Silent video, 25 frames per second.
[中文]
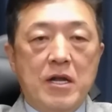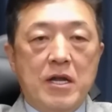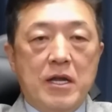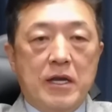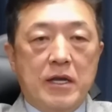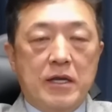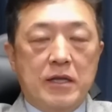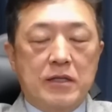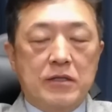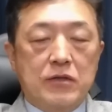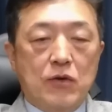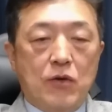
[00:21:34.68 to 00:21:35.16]

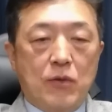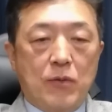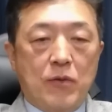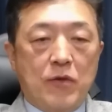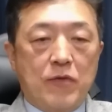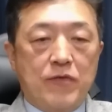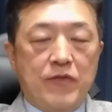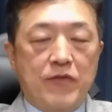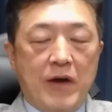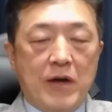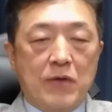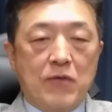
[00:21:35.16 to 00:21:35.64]
因此我
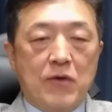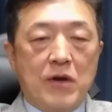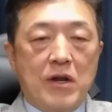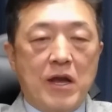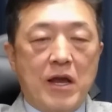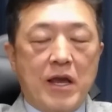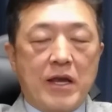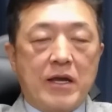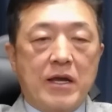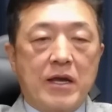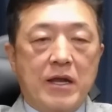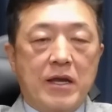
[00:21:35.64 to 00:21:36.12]
们反过
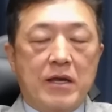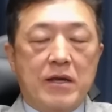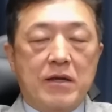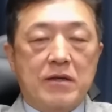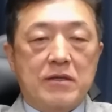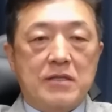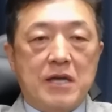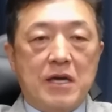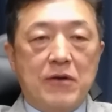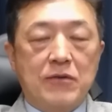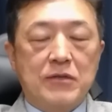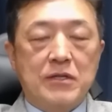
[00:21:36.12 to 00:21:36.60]
来看一个
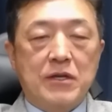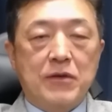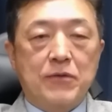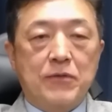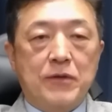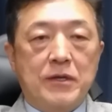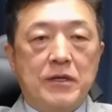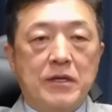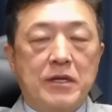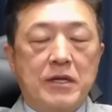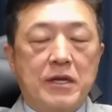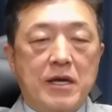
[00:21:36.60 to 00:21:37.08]
朝鲜
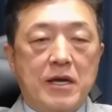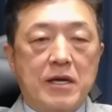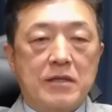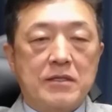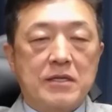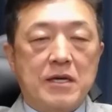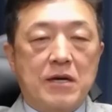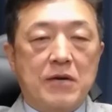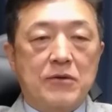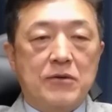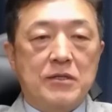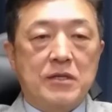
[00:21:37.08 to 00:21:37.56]
问题啊，
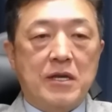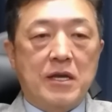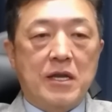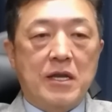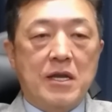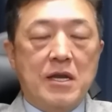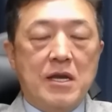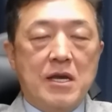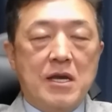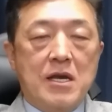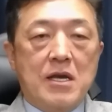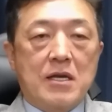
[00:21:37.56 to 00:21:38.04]
朝
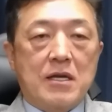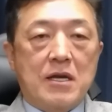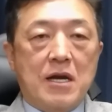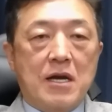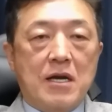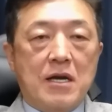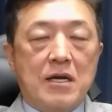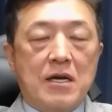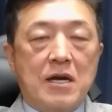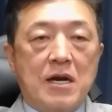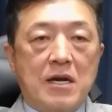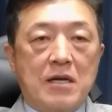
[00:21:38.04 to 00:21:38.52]
鲜
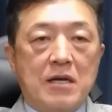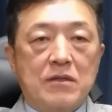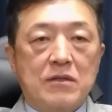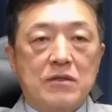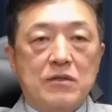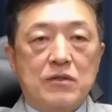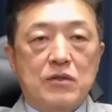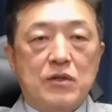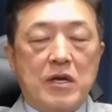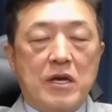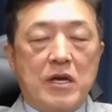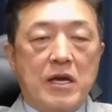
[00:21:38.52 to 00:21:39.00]
刚刚
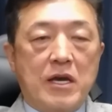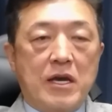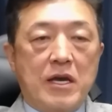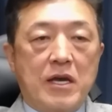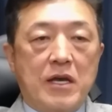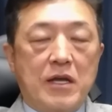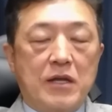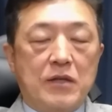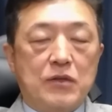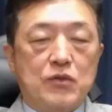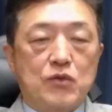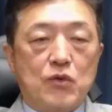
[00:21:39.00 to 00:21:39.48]

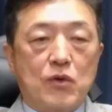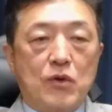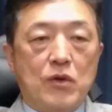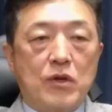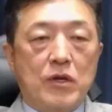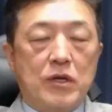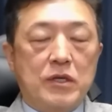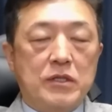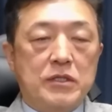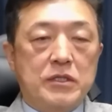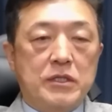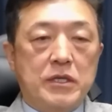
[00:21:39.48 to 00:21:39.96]
呃做
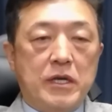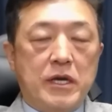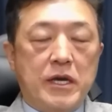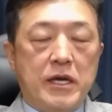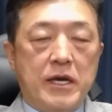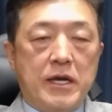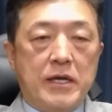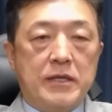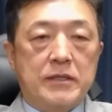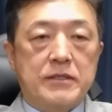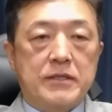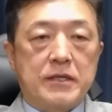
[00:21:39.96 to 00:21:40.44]
了一
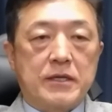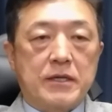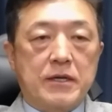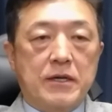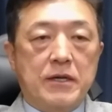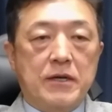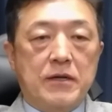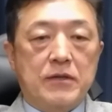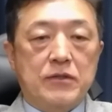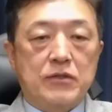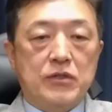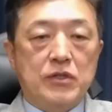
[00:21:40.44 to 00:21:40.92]
些这
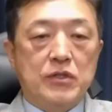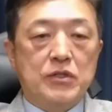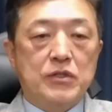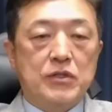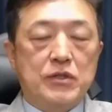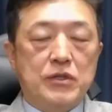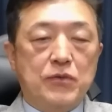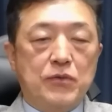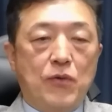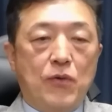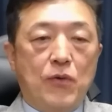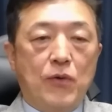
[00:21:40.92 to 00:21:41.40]
个军
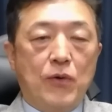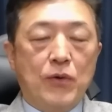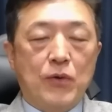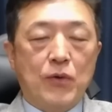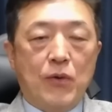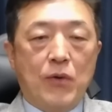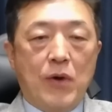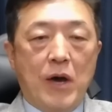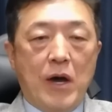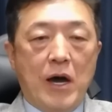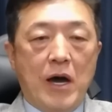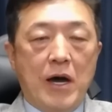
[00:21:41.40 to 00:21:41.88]
事活
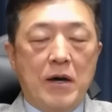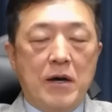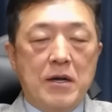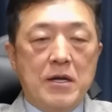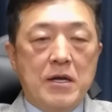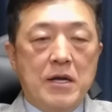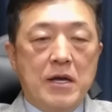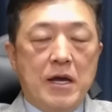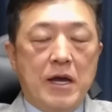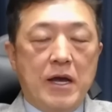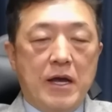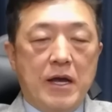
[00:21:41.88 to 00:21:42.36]
动啊，
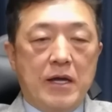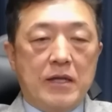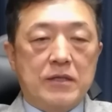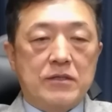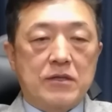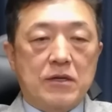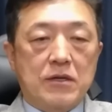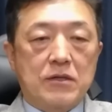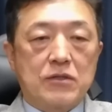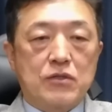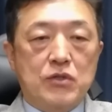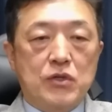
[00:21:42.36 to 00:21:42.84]
呃
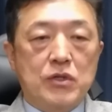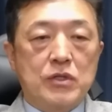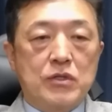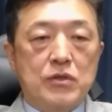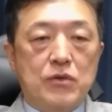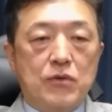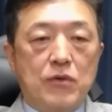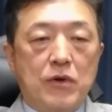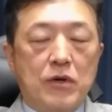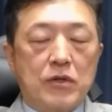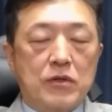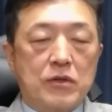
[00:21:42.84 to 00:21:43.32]
这
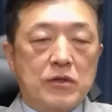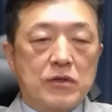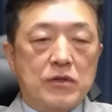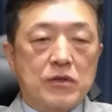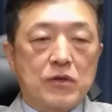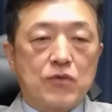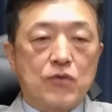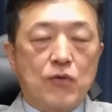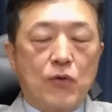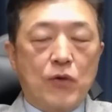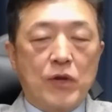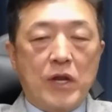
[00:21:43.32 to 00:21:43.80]
做正是
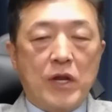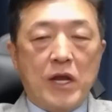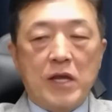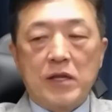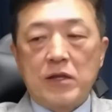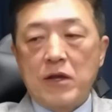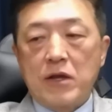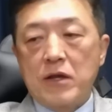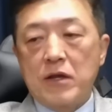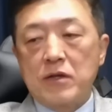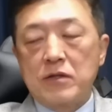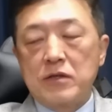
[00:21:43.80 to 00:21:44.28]
国内
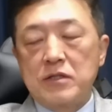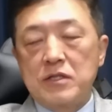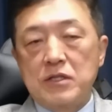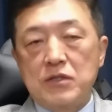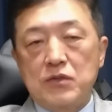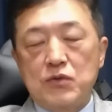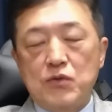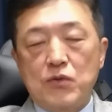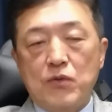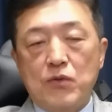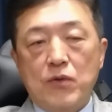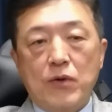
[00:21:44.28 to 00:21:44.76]
的一个庆
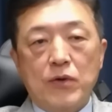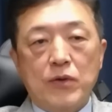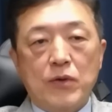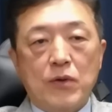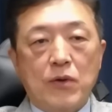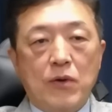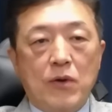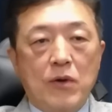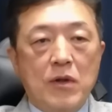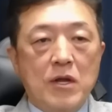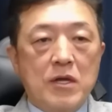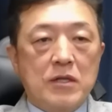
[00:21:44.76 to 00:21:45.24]
祝活
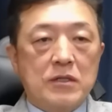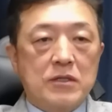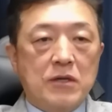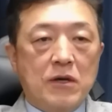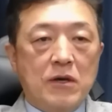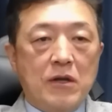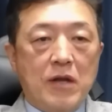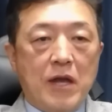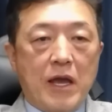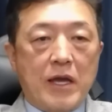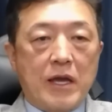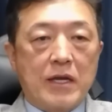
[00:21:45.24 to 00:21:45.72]
动，这
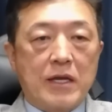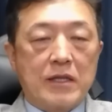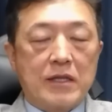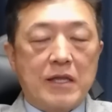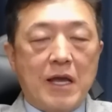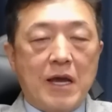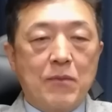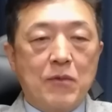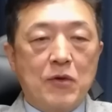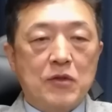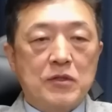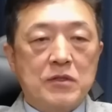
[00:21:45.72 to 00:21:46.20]
个来看
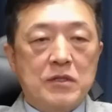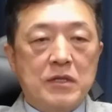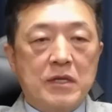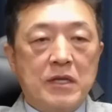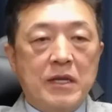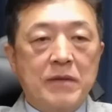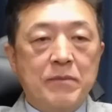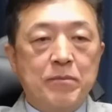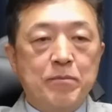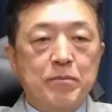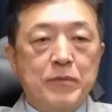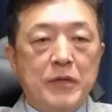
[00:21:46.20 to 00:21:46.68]
他们是
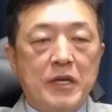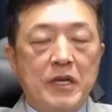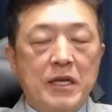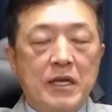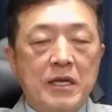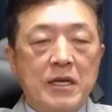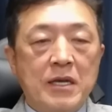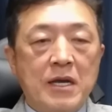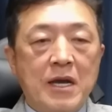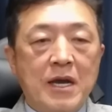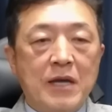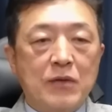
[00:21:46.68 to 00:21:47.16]
应
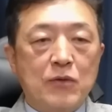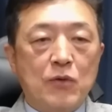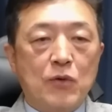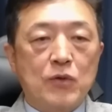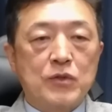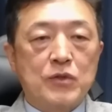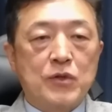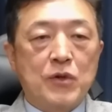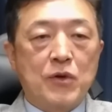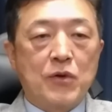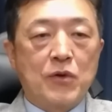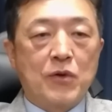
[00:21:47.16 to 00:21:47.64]
应该都
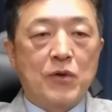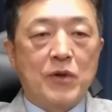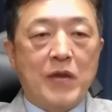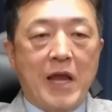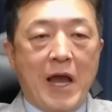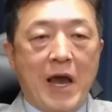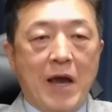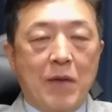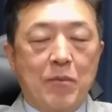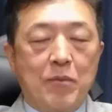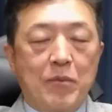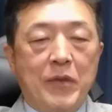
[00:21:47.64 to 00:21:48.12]
是有
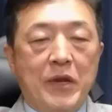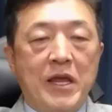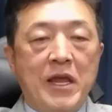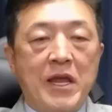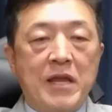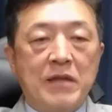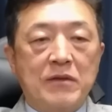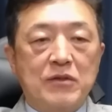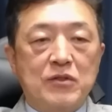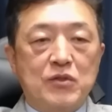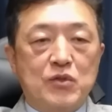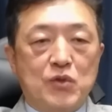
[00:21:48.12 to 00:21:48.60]
两
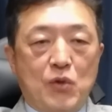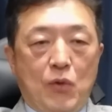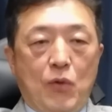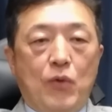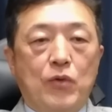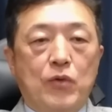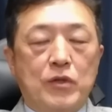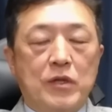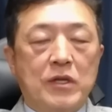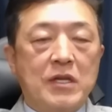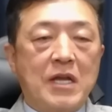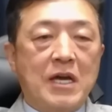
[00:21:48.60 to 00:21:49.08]
边
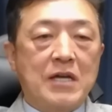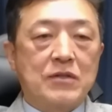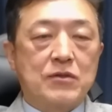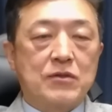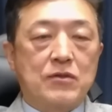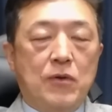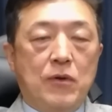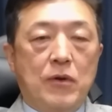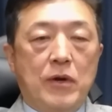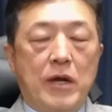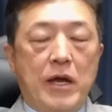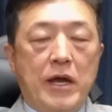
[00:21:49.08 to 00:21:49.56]
走的那
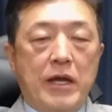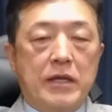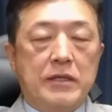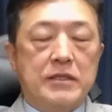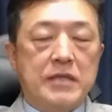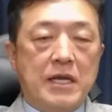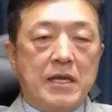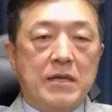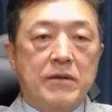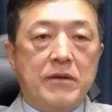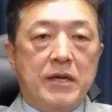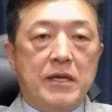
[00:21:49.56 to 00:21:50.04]
种哎
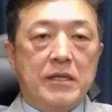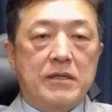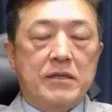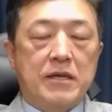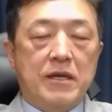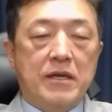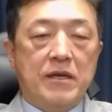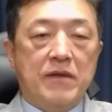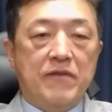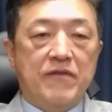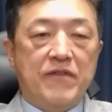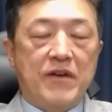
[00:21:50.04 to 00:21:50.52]
战略的，
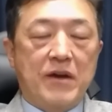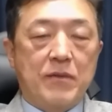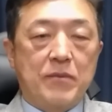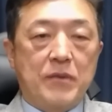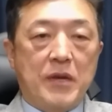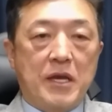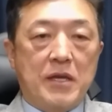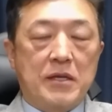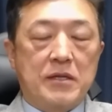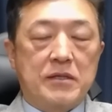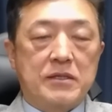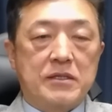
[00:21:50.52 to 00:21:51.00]
一方
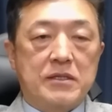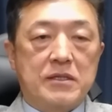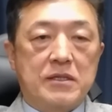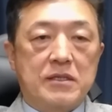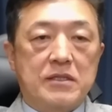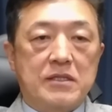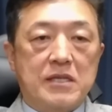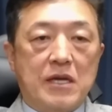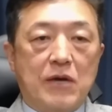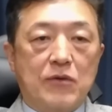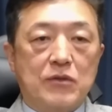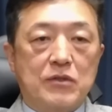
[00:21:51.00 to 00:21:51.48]
面是
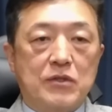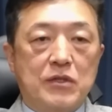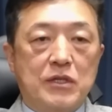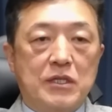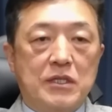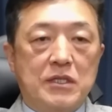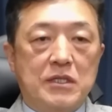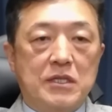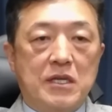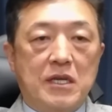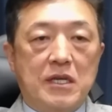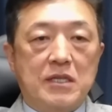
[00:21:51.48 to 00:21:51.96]
找去一
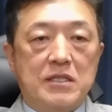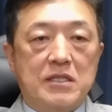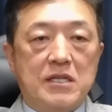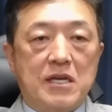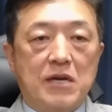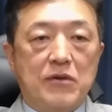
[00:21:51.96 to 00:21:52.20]
些小